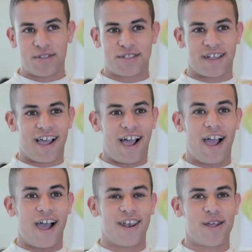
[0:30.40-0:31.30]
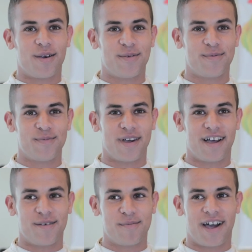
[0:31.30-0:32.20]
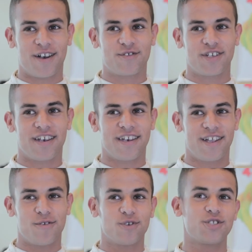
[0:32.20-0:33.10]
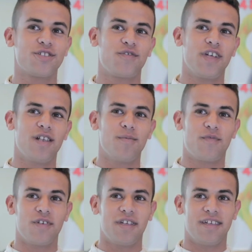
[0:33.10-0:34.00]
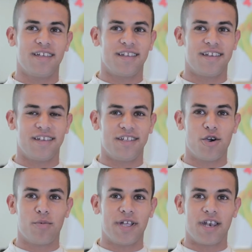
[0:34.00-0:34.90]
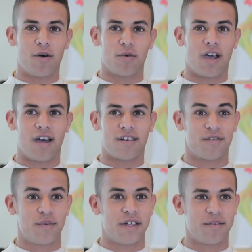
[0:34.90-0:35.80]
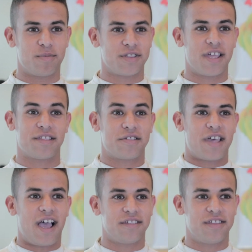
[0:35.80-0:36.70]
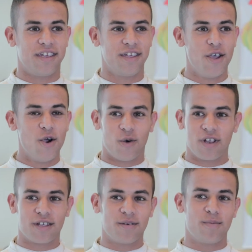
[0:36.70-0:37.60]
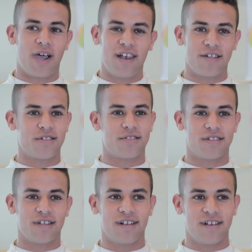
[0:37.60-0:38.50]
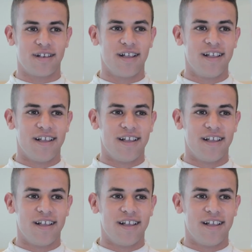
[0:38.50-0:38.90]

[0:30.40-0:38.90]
بصراحة أنا ما ما أعرفش أن وجد فيلم في يومين أو نهار بهذا تحدي ولكن مع الأساتذة